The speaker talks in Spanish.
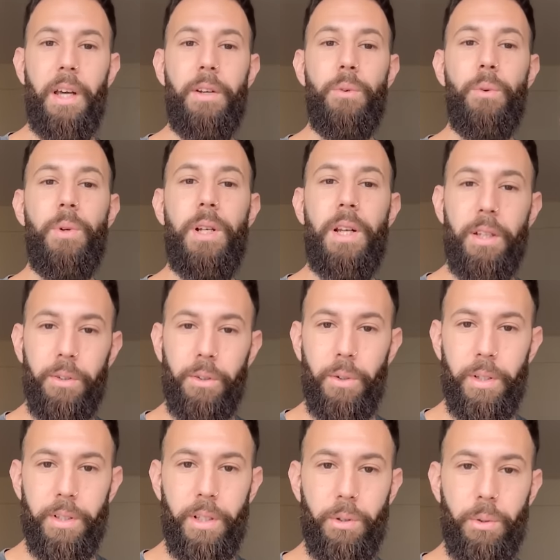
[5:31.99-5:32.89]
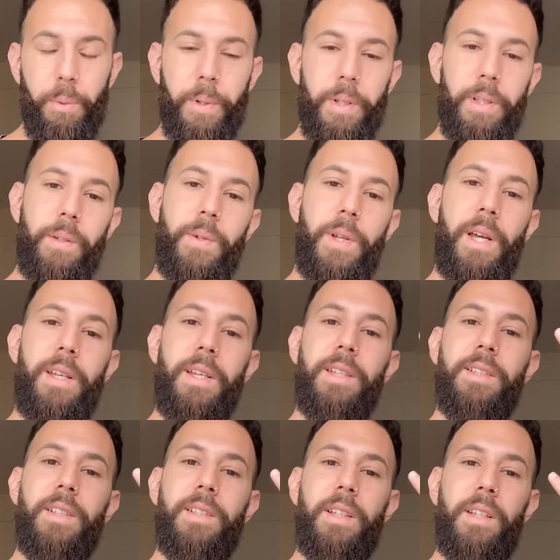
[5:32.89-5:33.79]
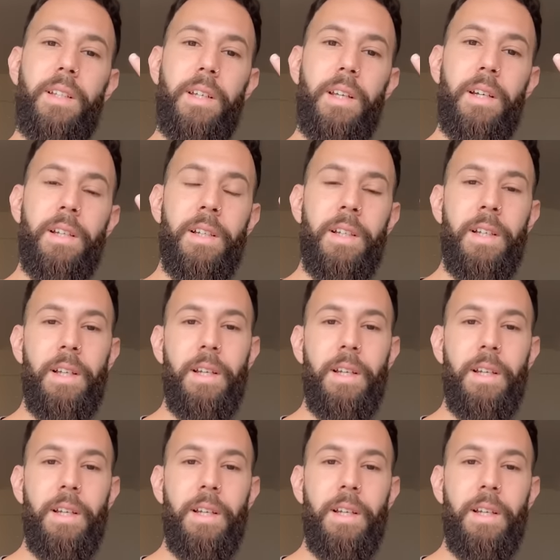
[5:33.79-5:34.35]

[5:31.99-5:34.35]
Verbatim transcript: anulando esa subjetividad y ese sería